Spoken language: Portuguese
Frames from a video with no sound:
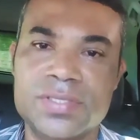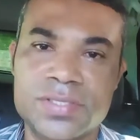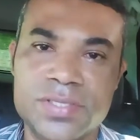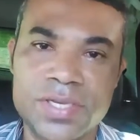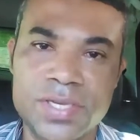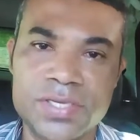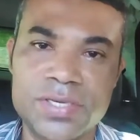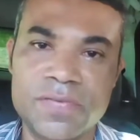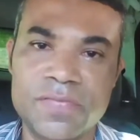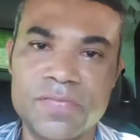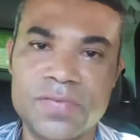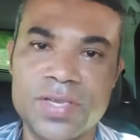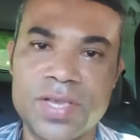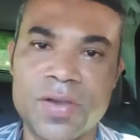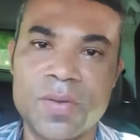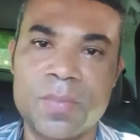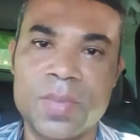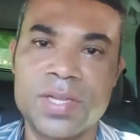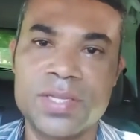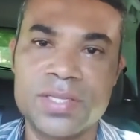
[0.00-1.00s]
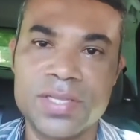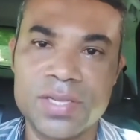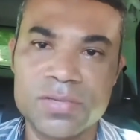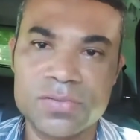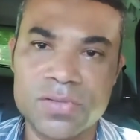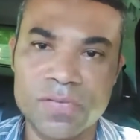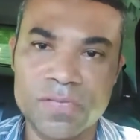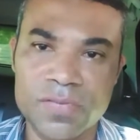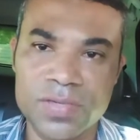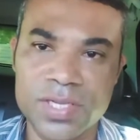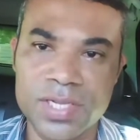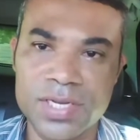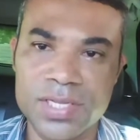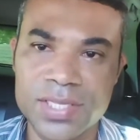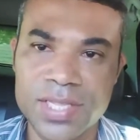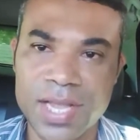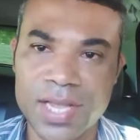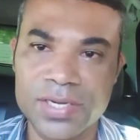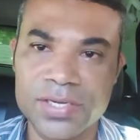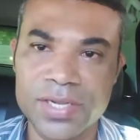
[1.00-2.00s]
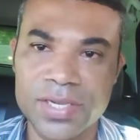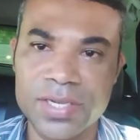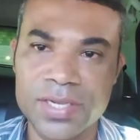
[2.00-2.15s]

Seja fiel, mantenha sua fidelidade a